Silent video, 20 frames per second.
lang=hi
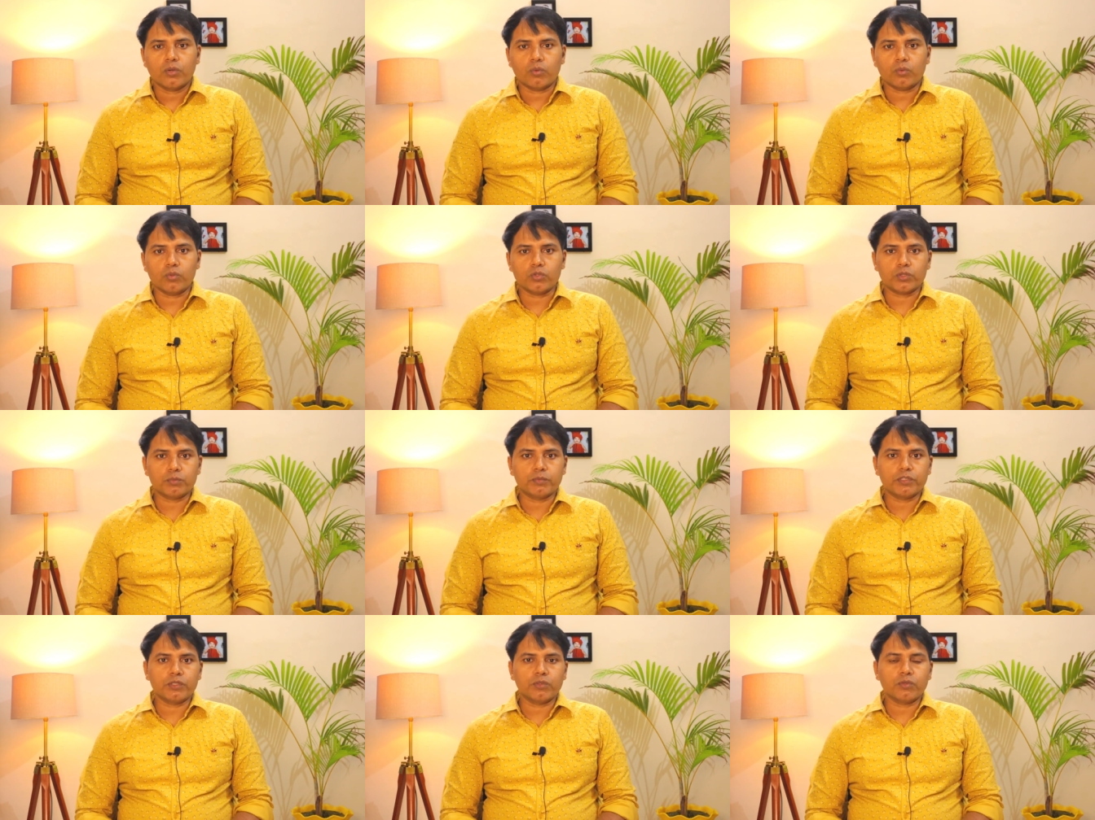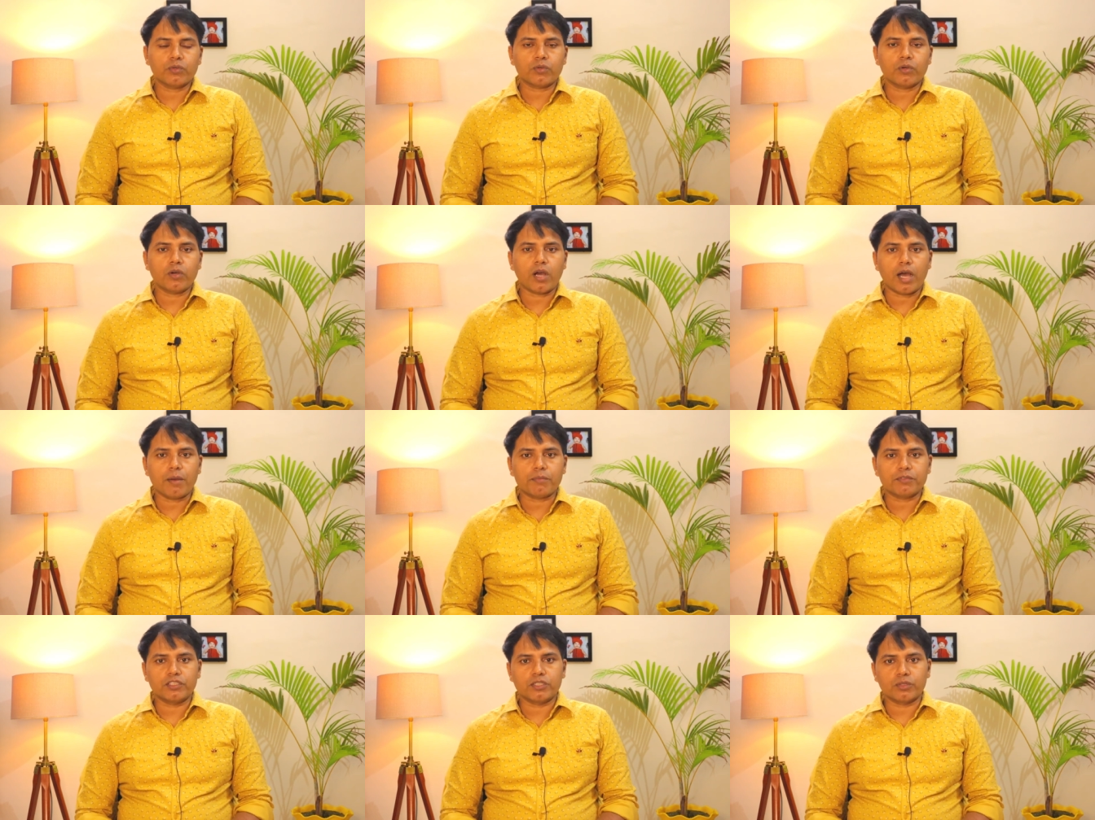उस वीडियो को
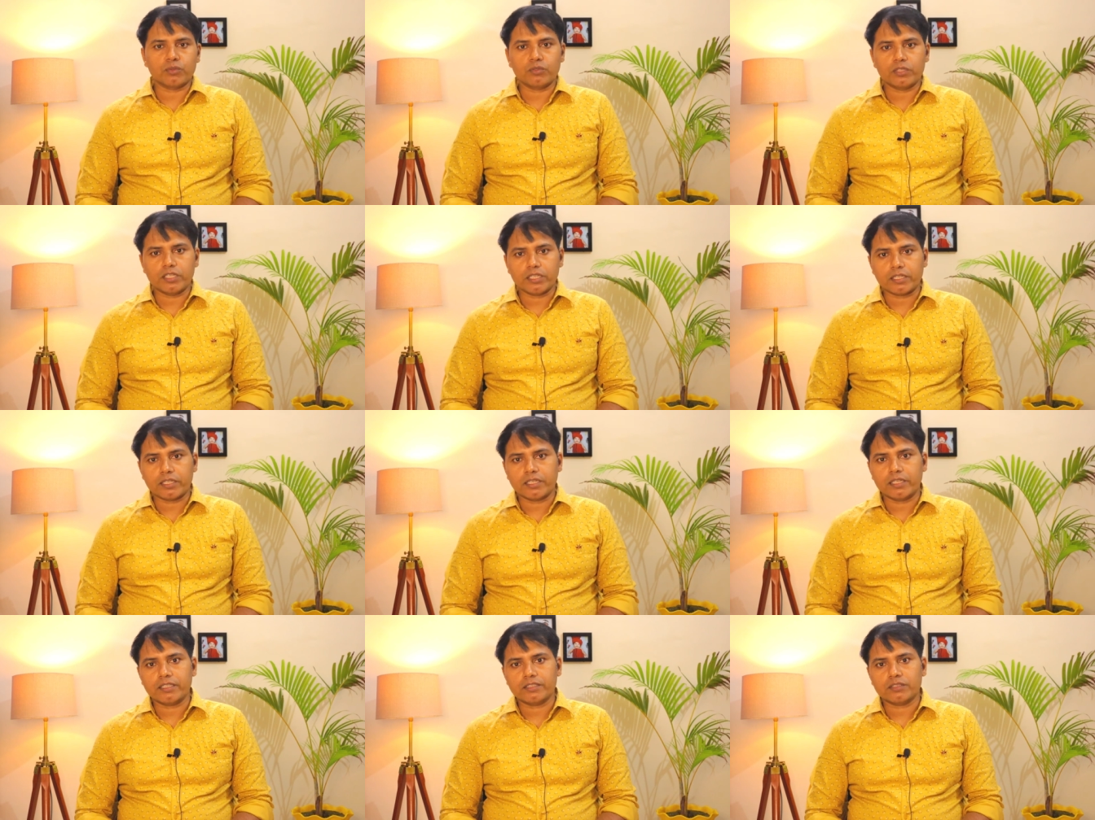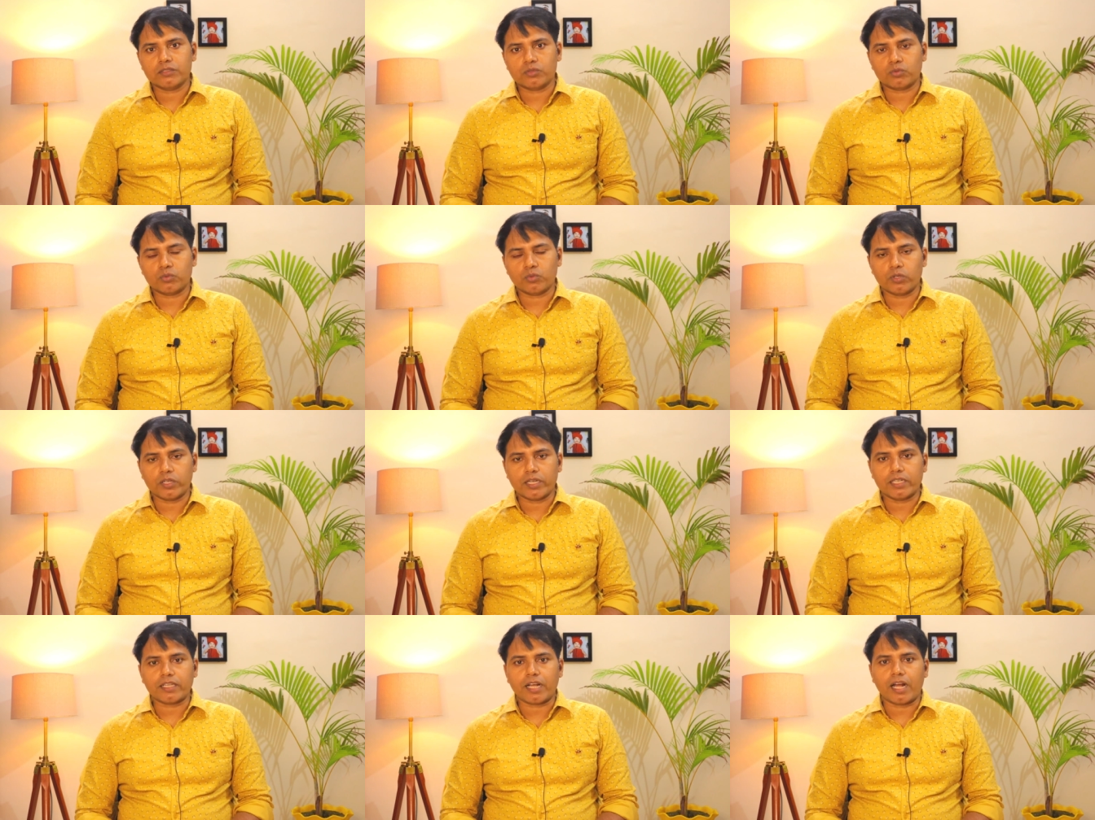आप ज़रूर देखें
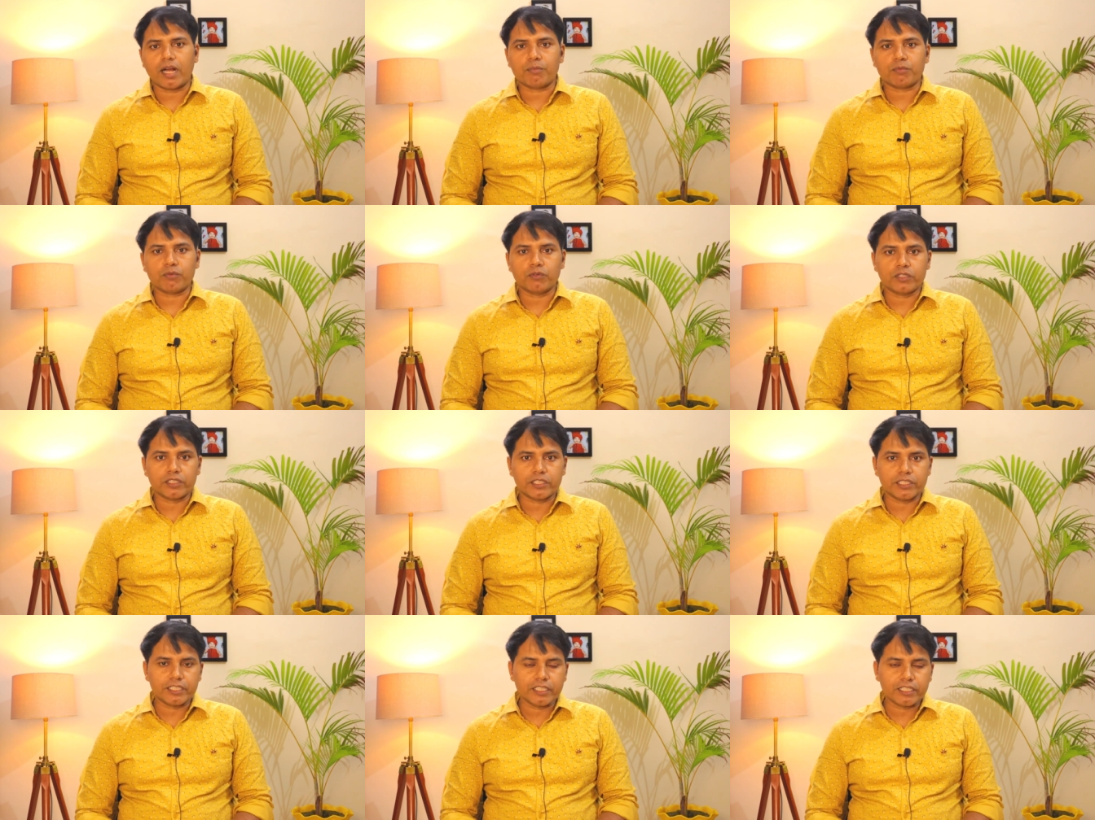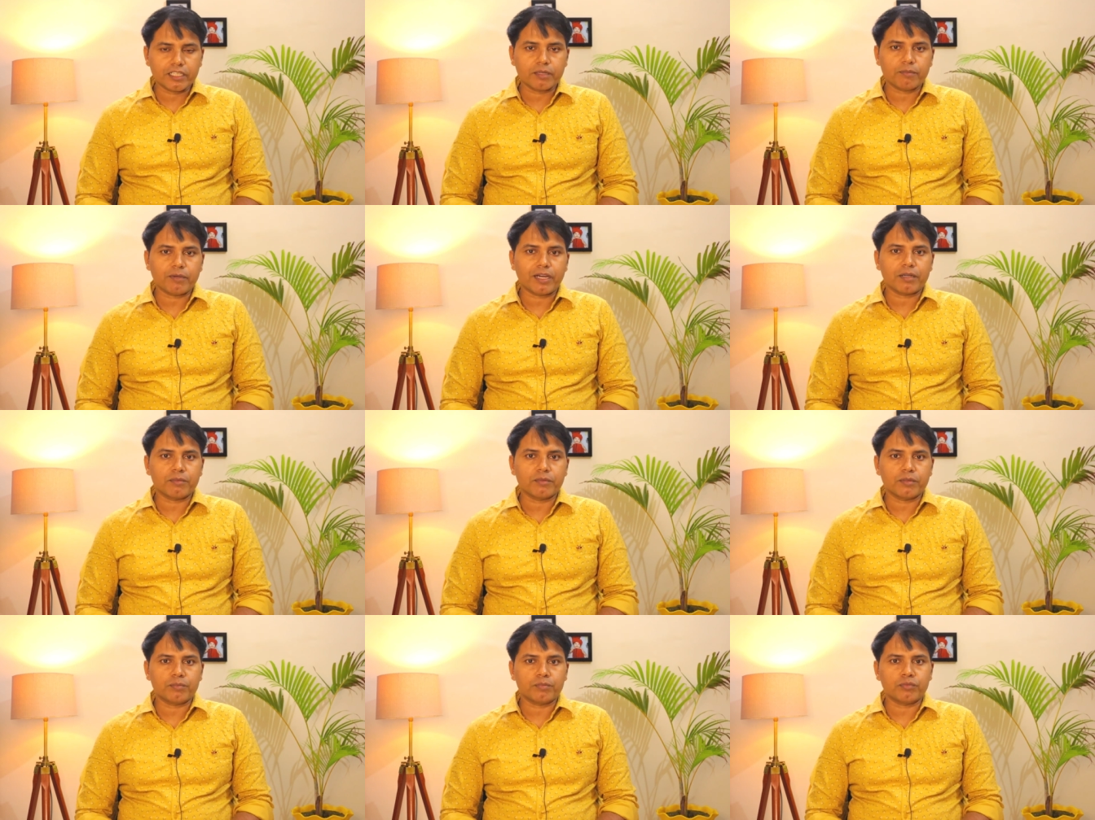सो डैट आपको टीथिंग के
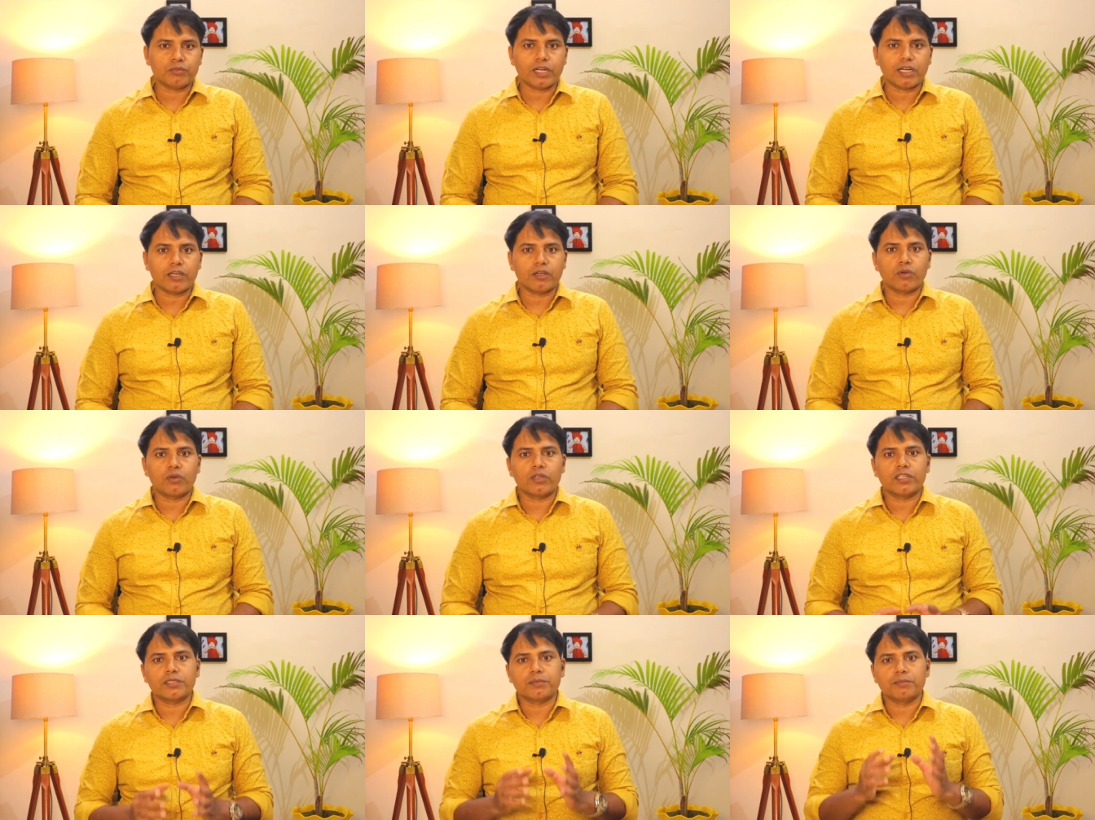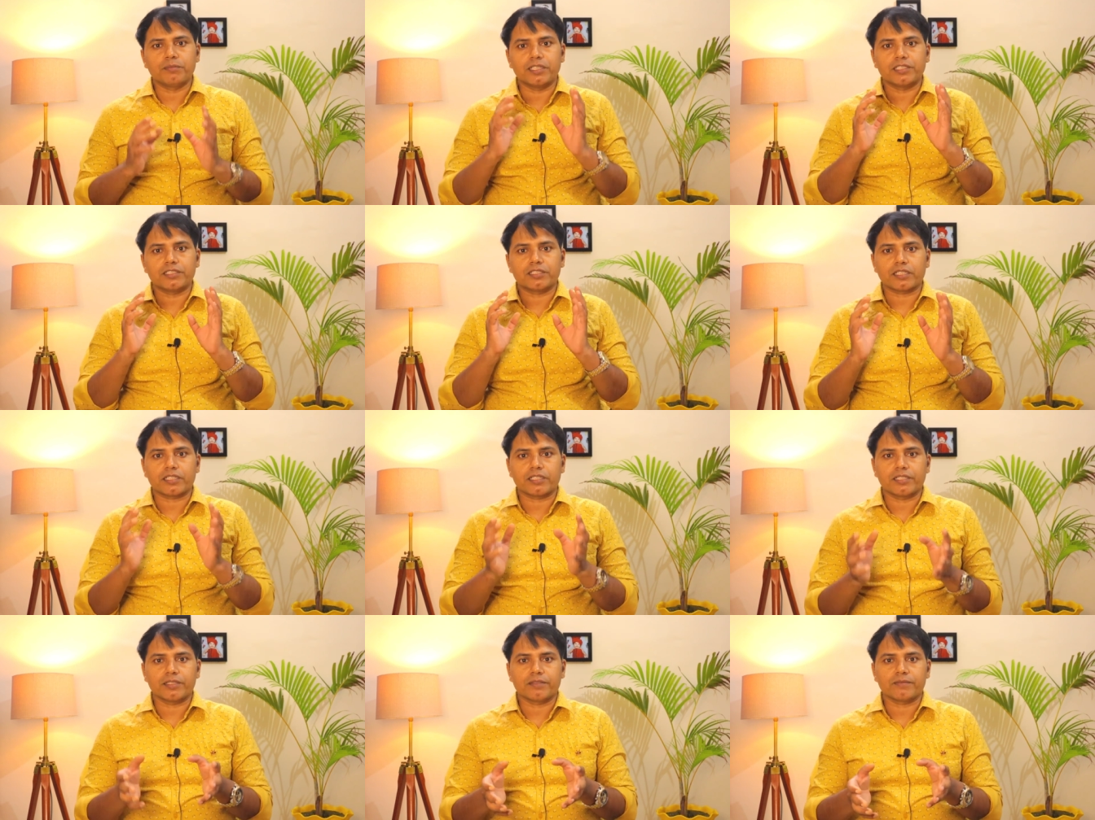बारे में पूरा नॉलेज मिल
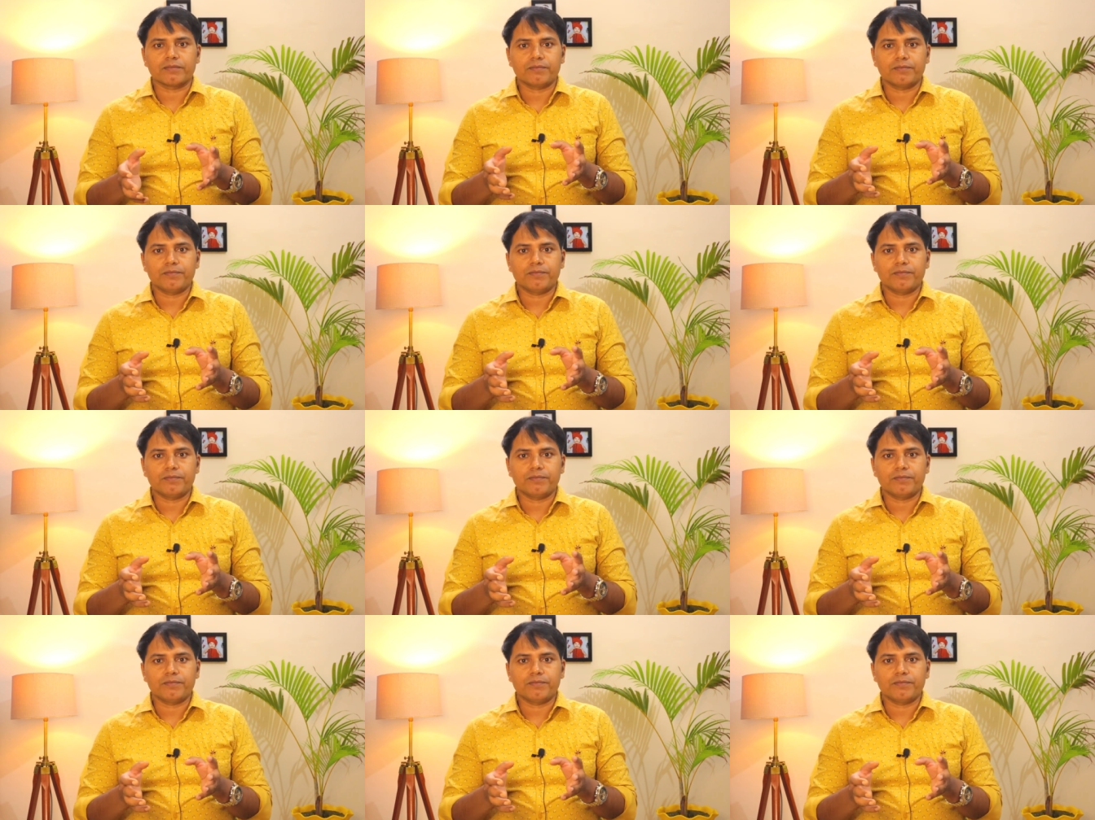सके